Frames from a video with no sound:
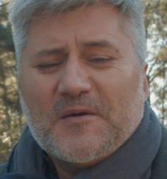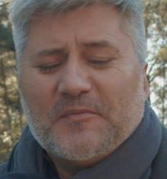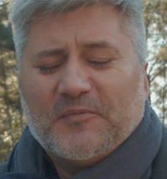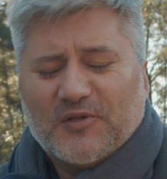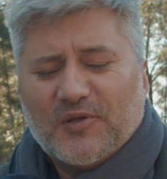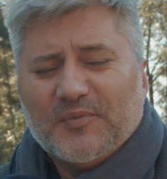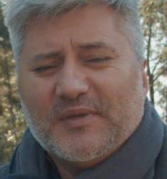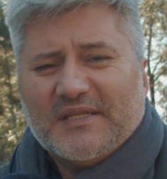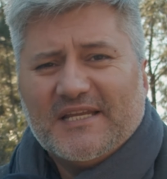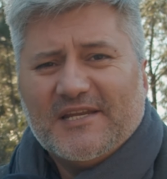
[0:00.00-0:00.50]

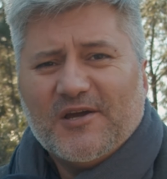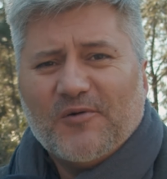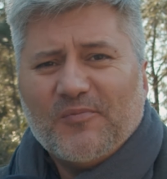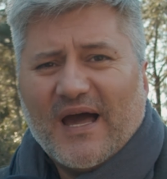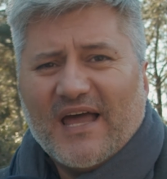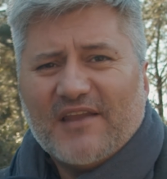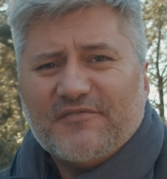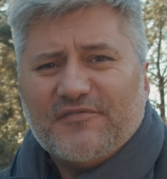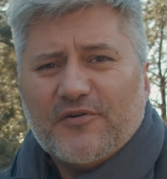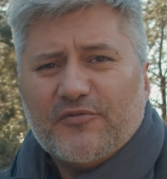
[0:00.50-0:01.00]
Meu nome é Daniel
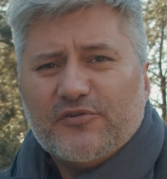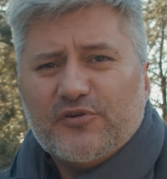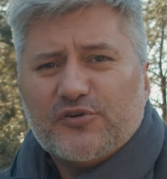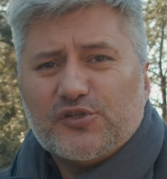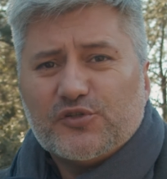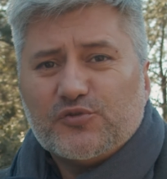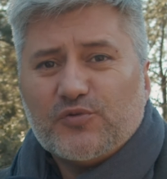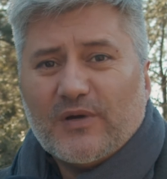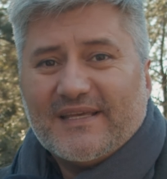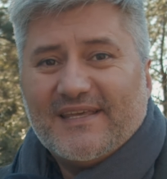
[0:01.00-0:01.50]
Marvel e
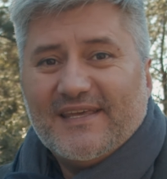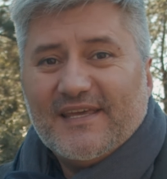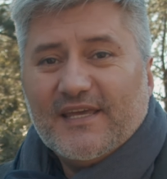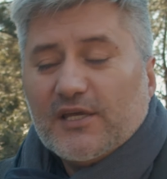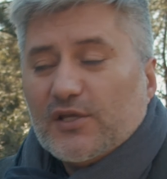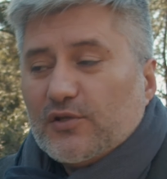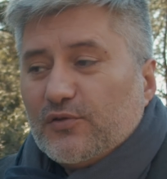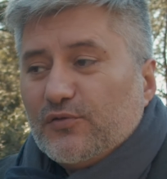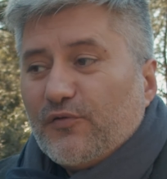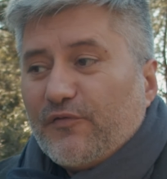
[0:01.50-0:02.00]
hoje eu estou aqui
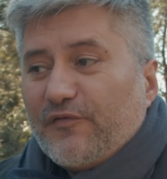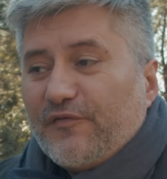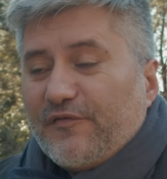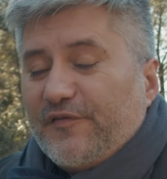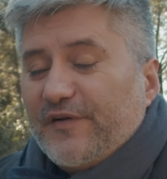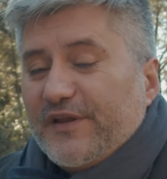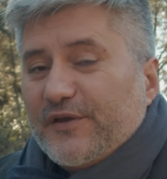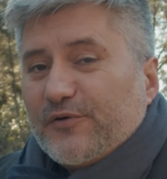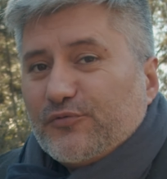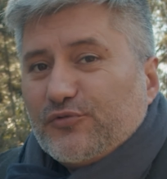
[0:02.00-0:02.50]
no
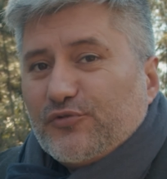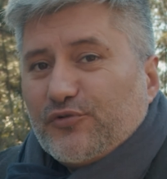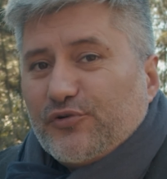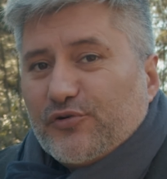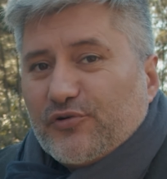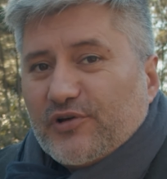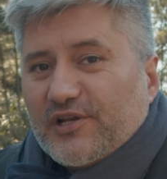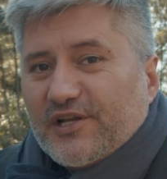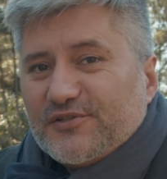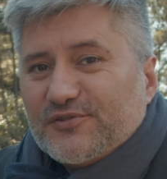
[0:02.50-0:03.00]
frio do
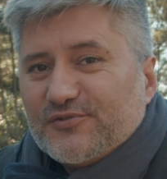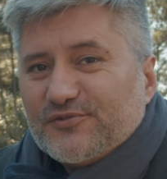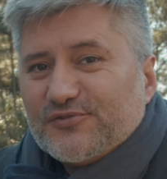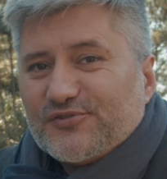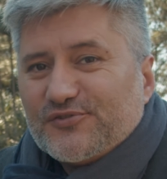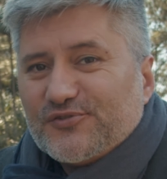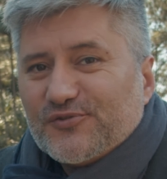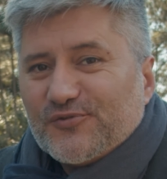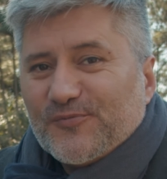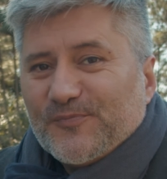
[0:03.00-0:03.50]
Rio Grande do
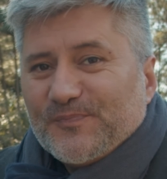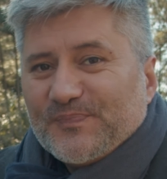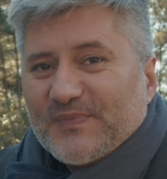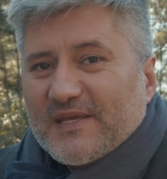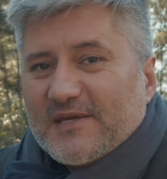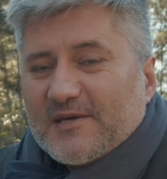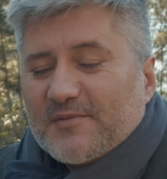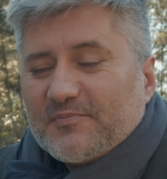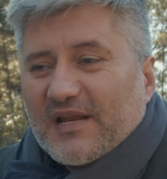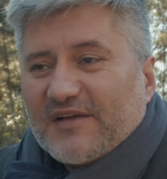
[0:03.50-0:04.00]
Sul
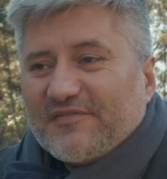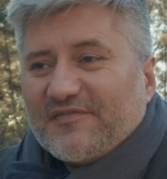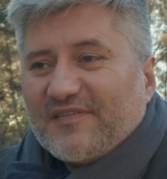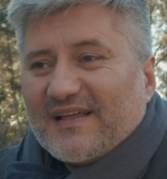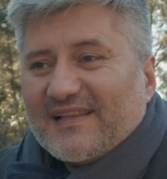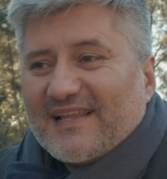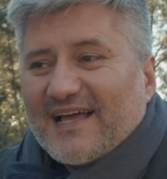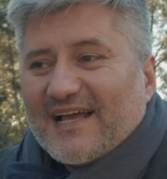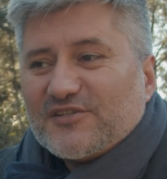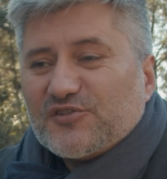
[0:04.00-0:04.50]
para
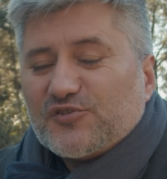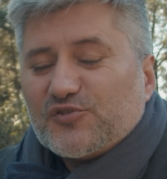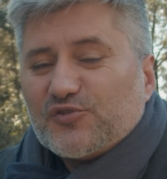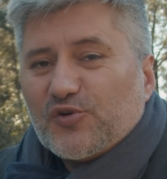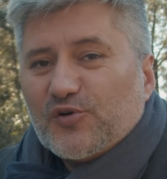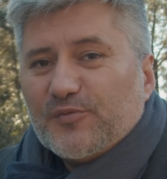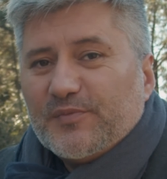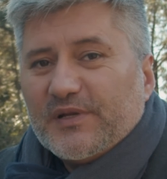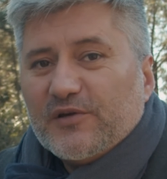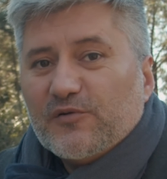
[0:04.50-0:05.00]
falar
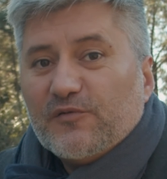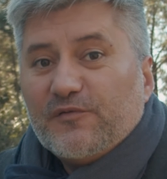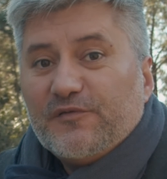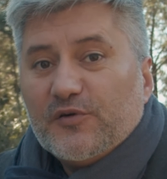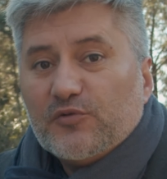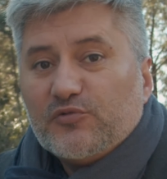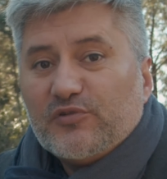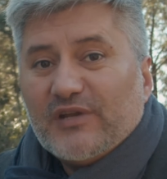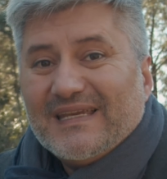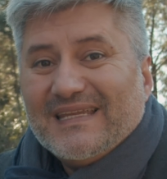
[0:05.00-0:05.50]
sobre o
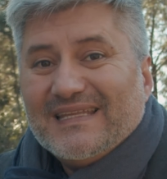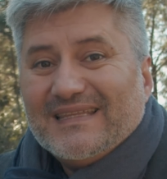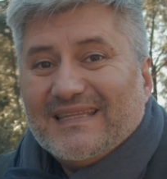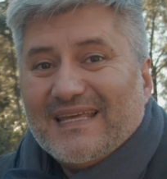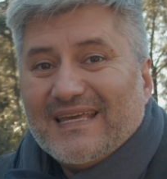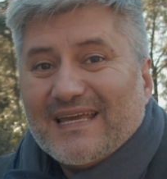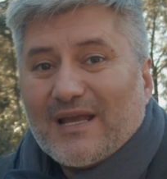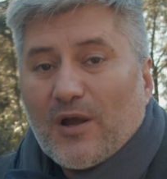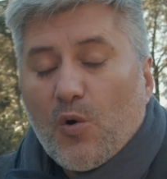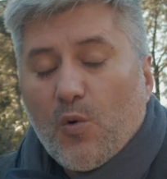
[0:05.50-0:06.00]
filtro
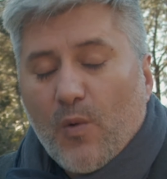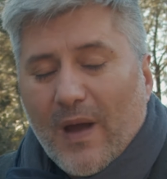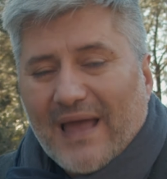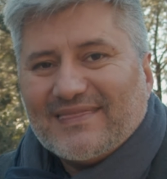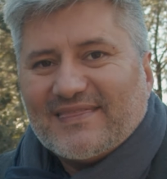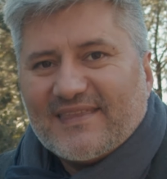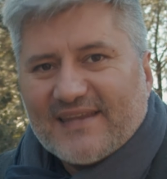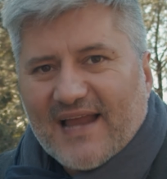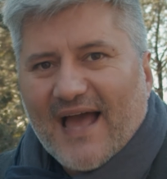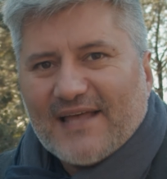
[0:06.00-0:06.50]
ND
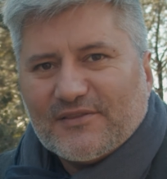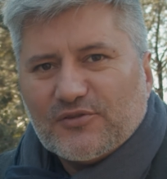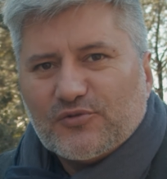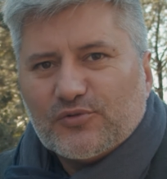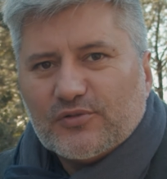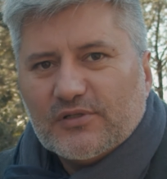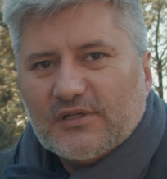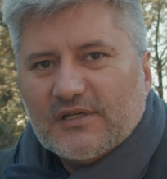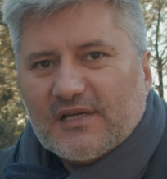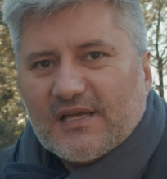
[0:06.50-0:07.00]

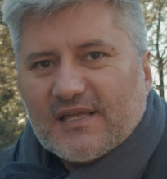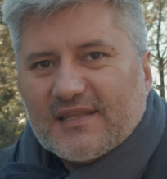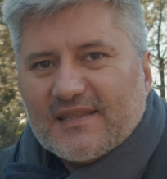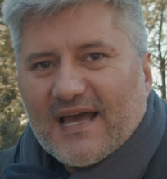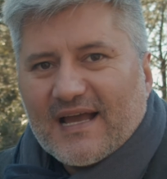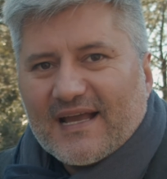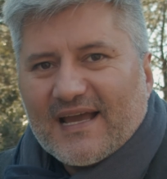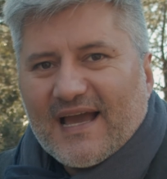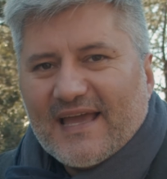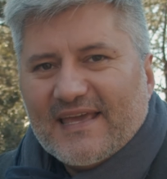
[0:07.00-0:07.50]
quadrado
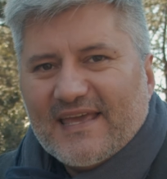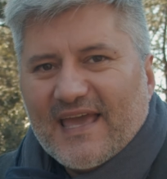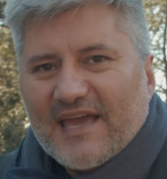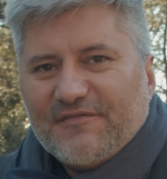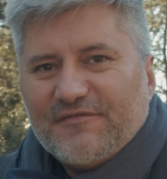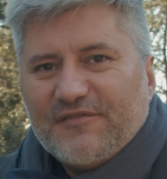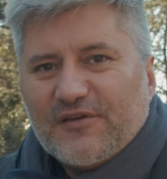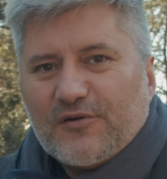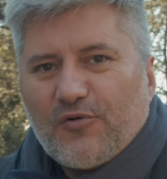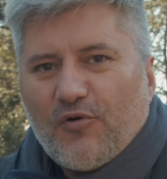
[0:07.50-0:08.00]
da
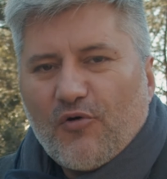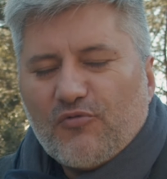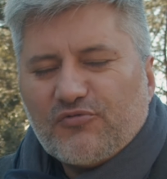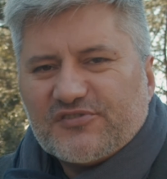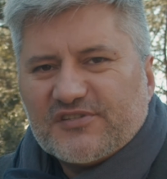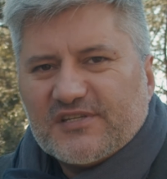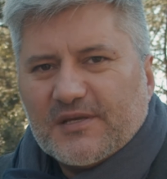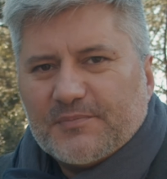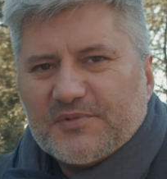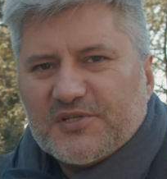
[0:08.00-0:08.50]
KF
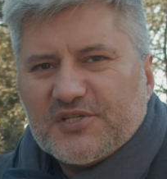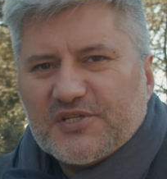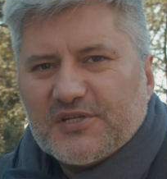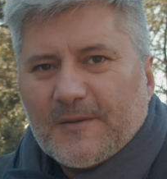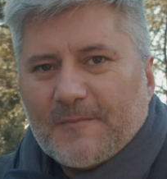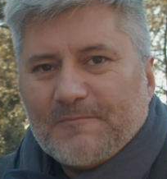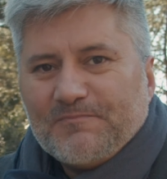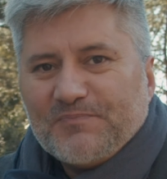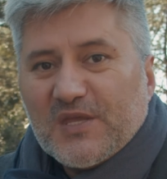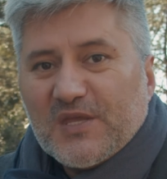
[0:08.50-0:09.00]
Concept.